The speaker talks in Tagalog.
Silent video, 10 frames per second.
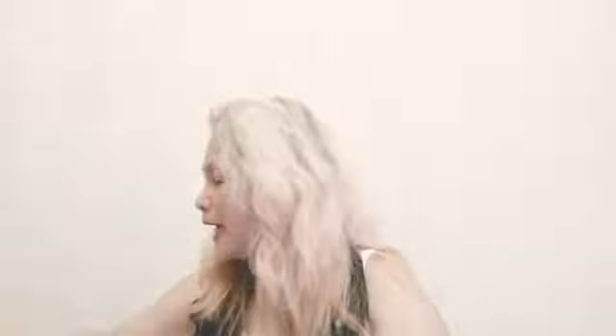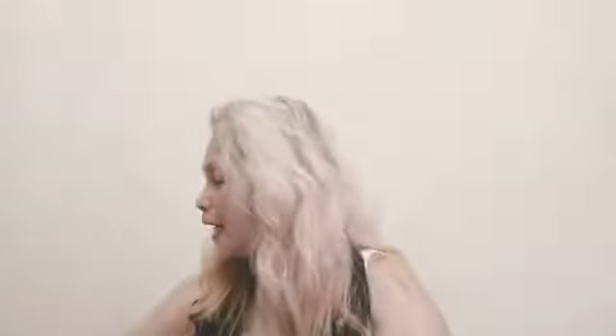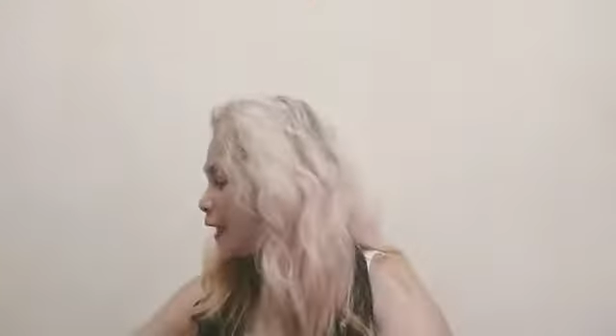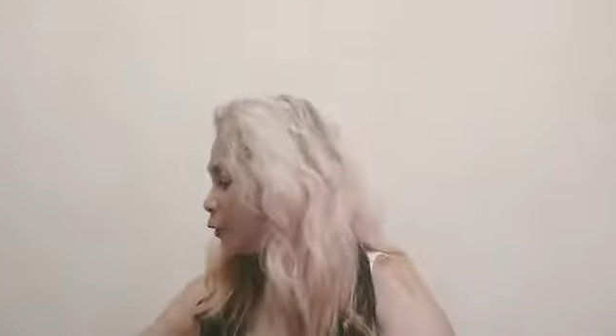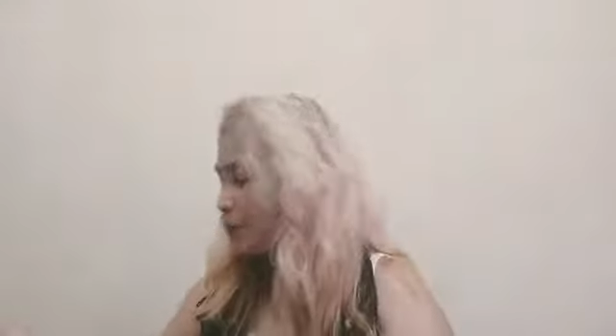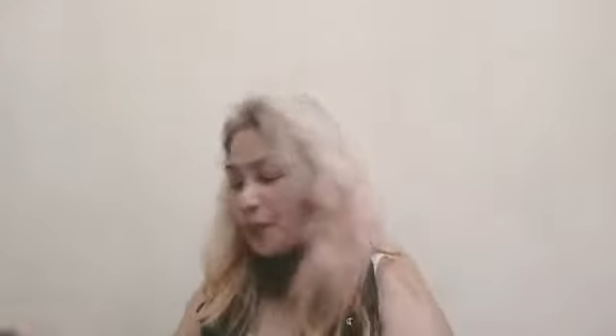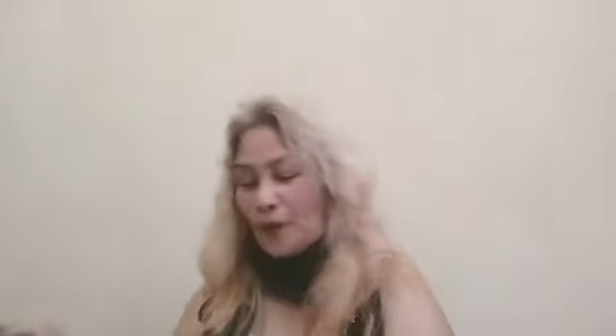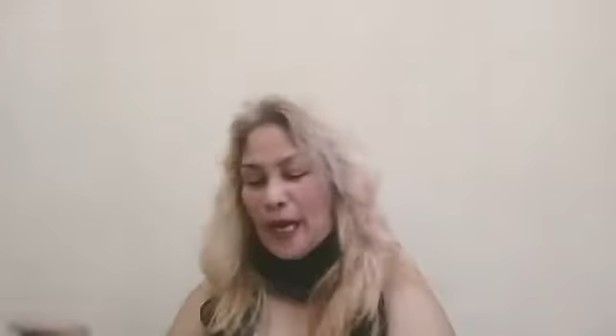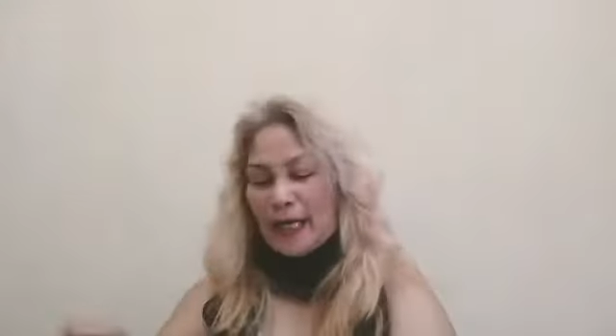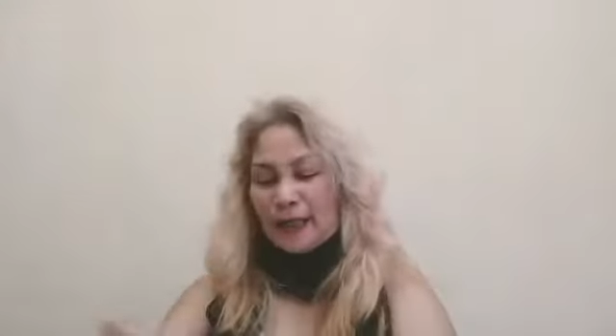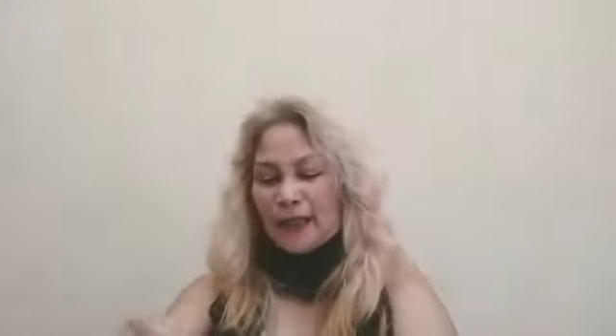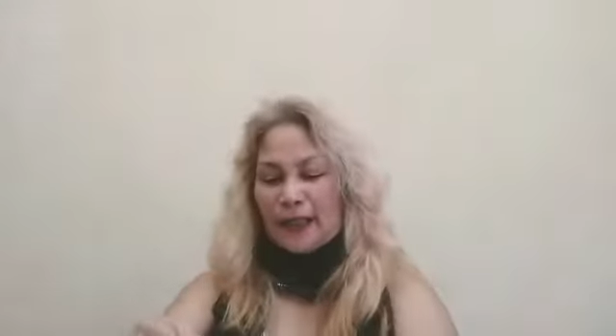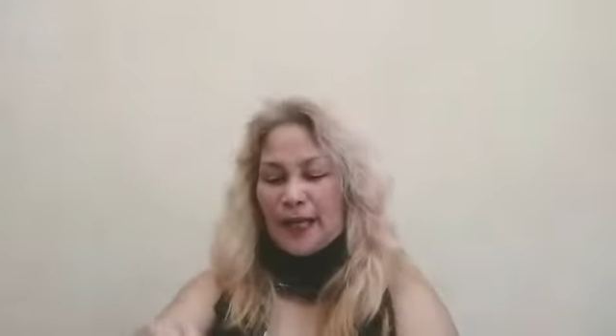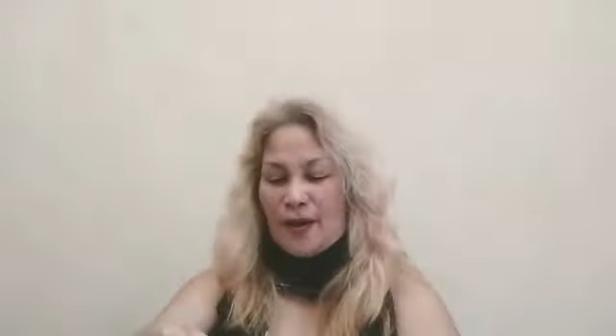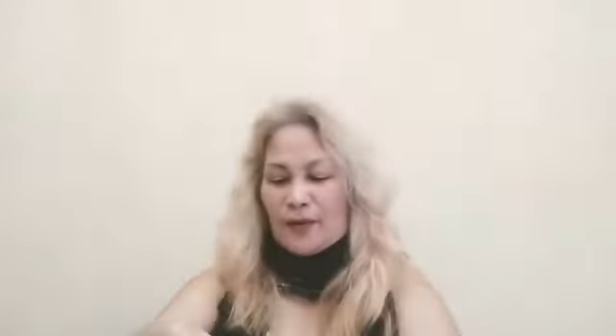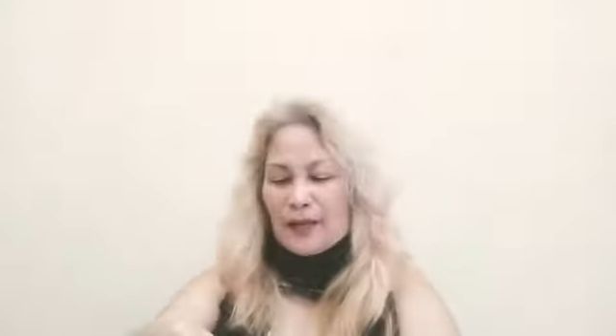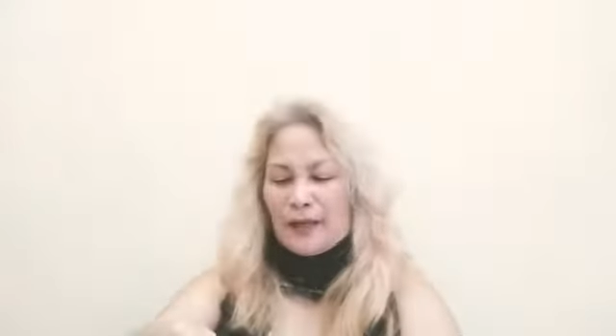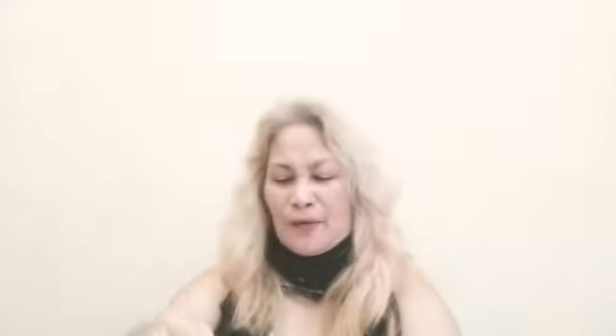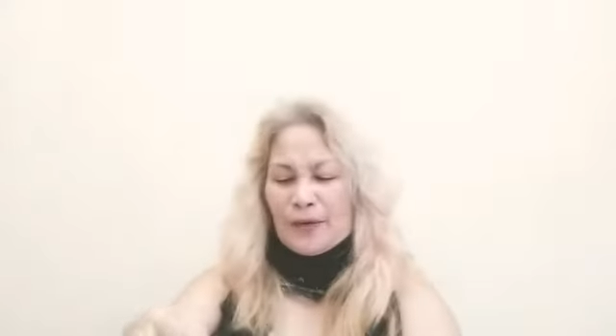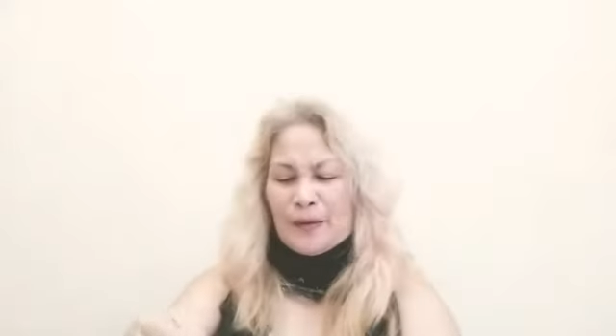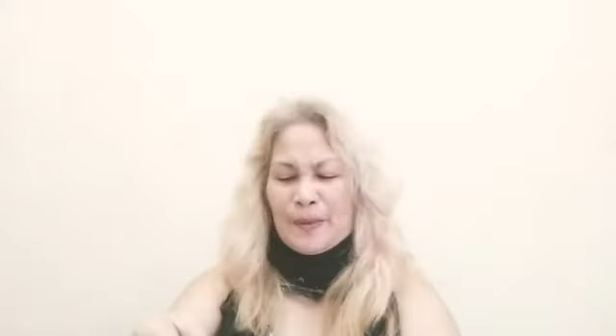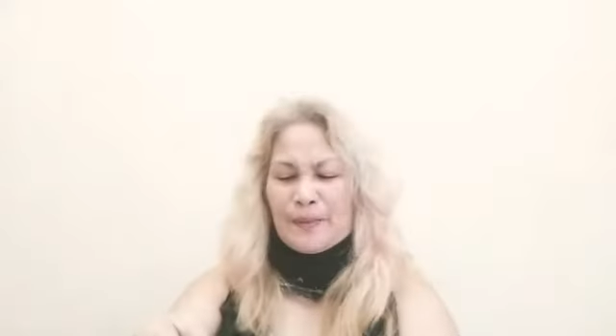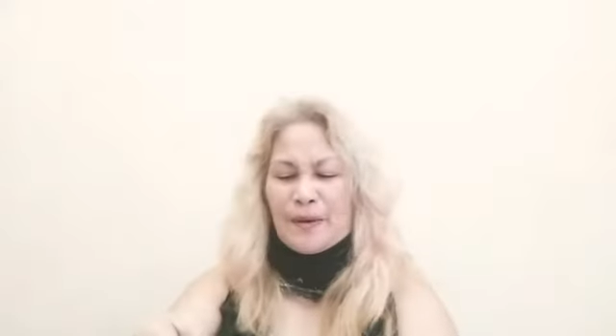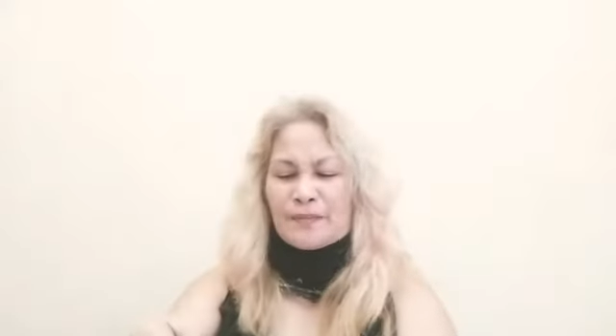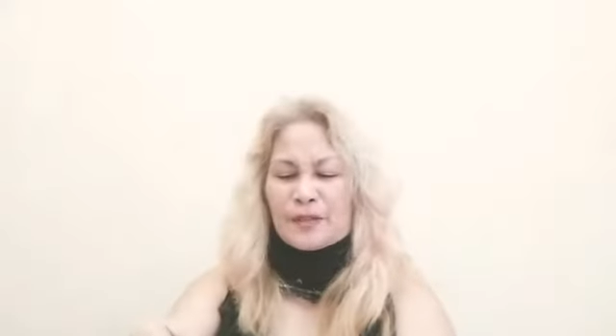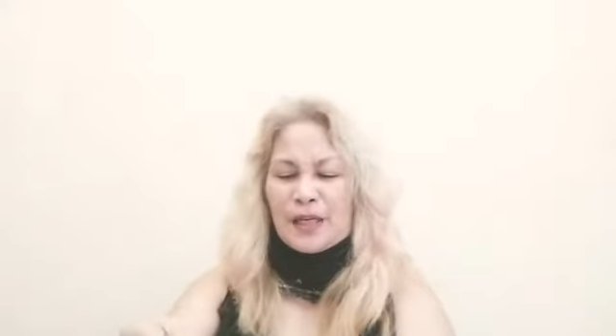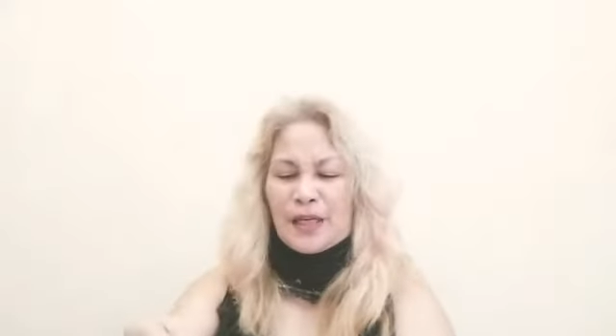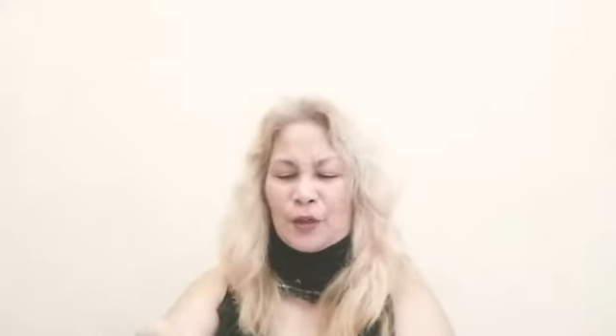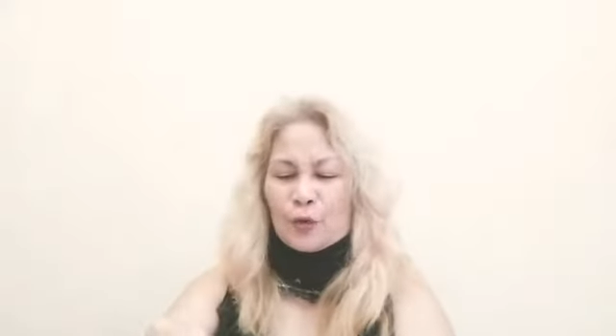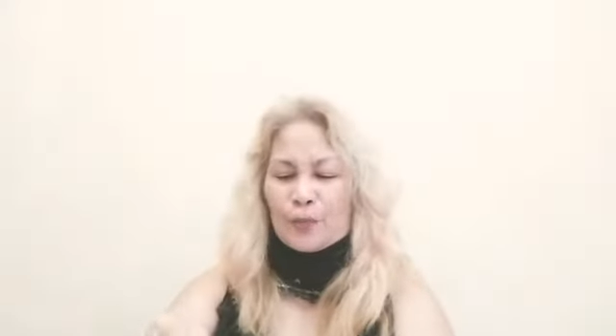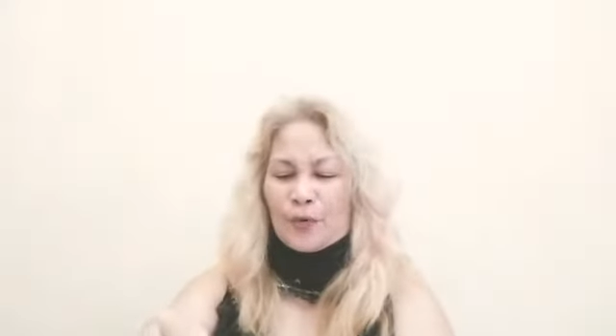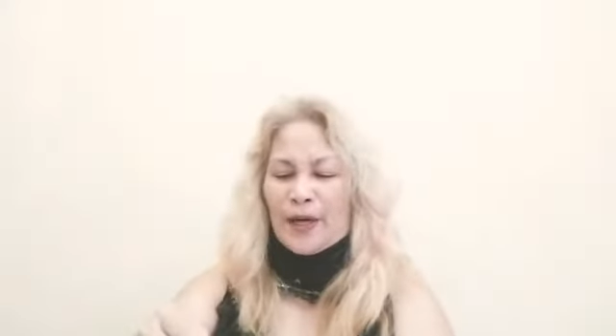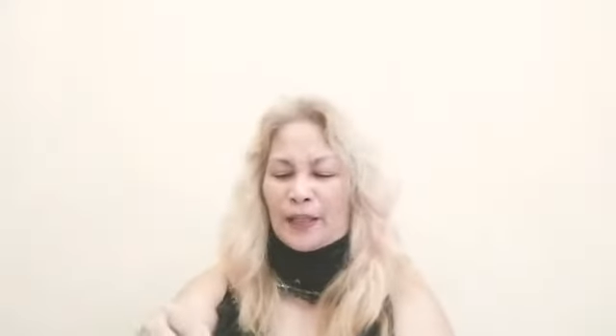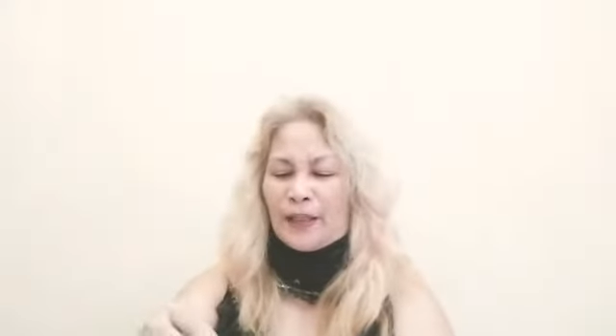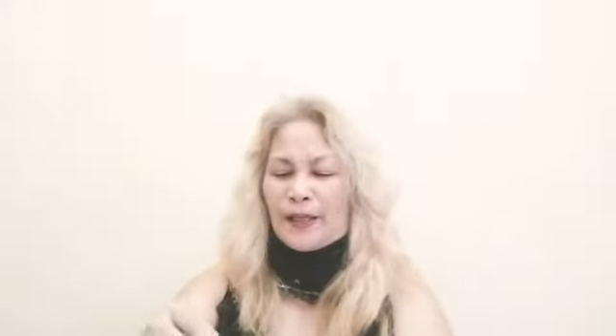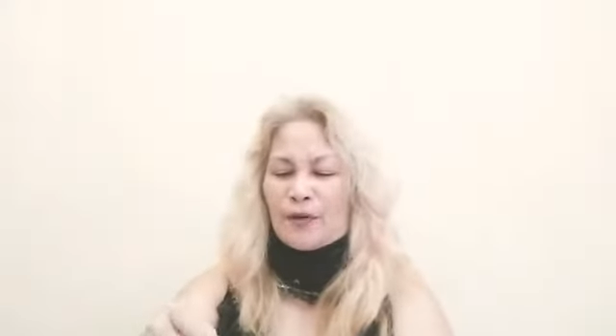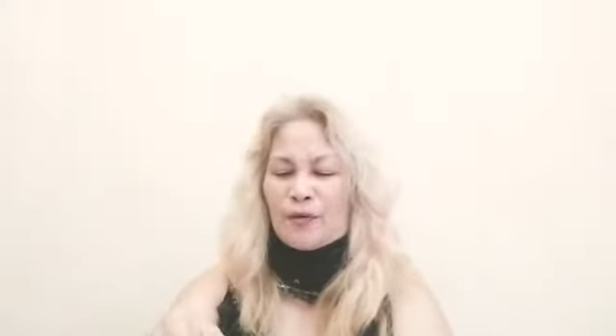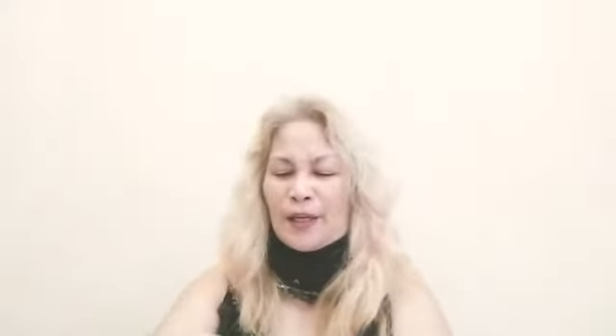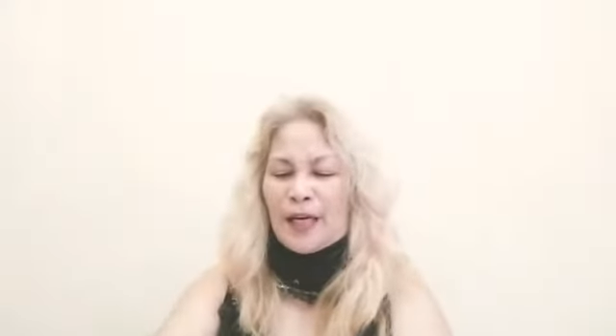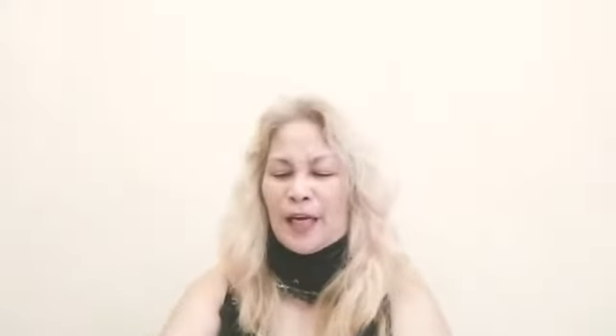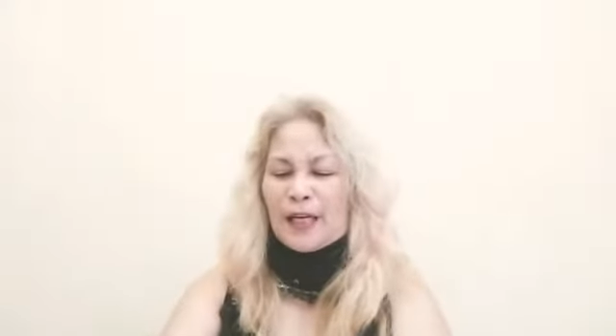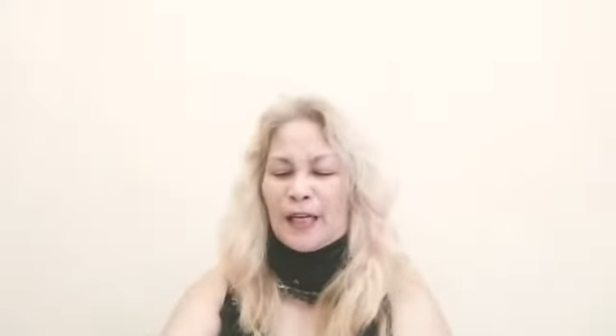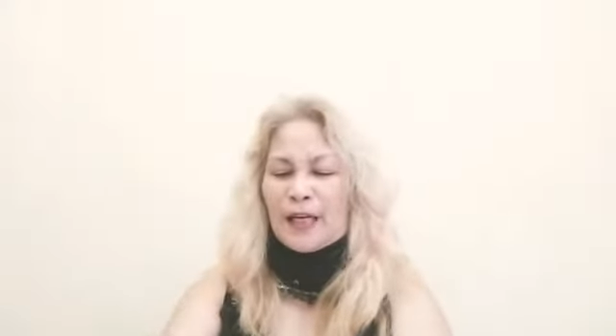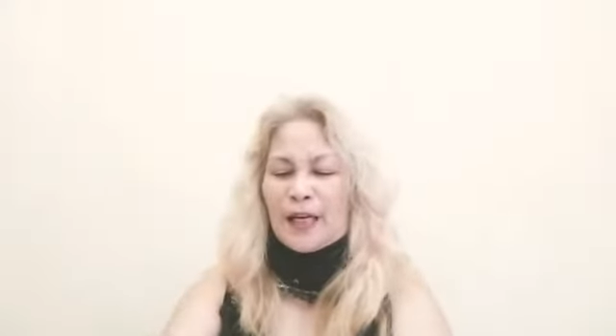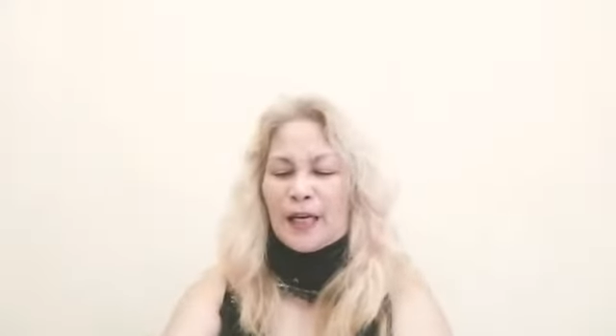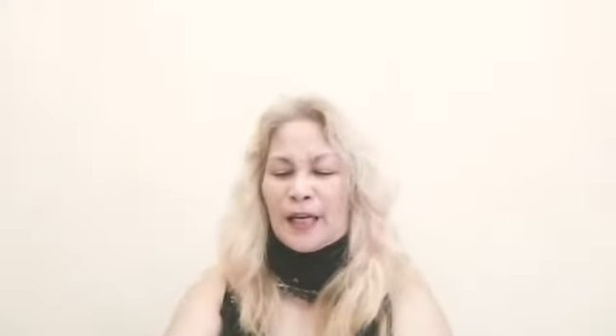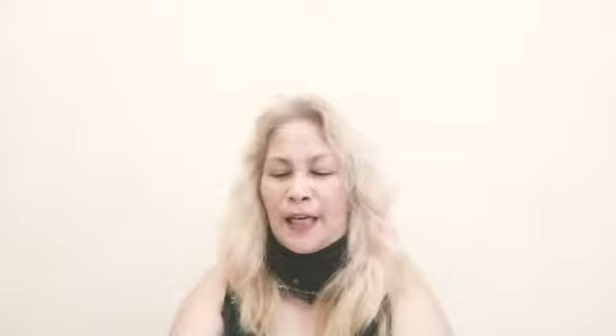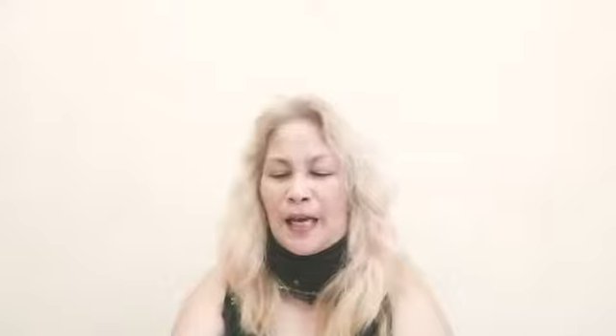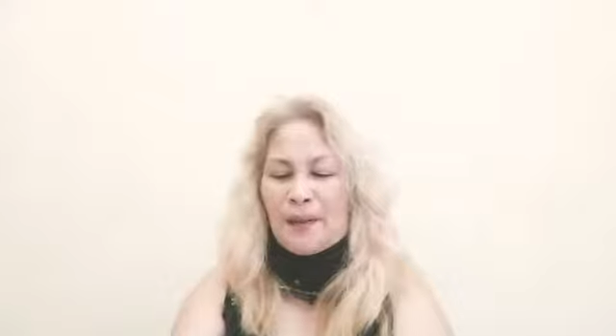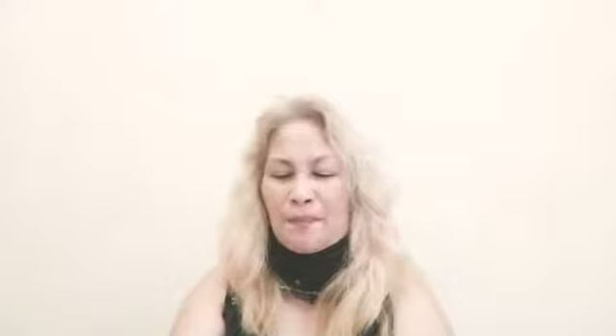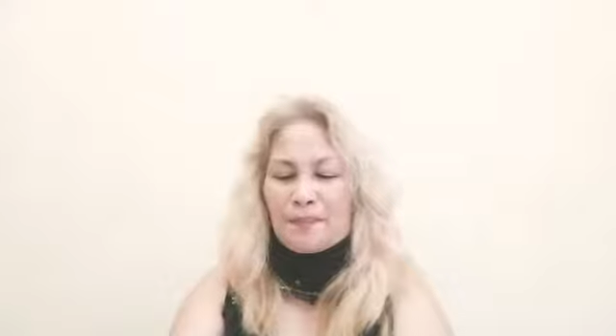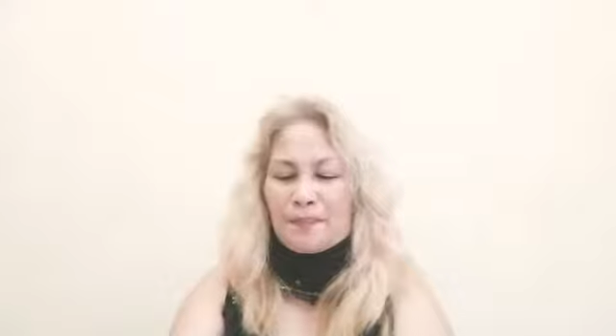dahil ito kung ating daw ng Laurel Bang Mamsi, ito po ay tinagurian na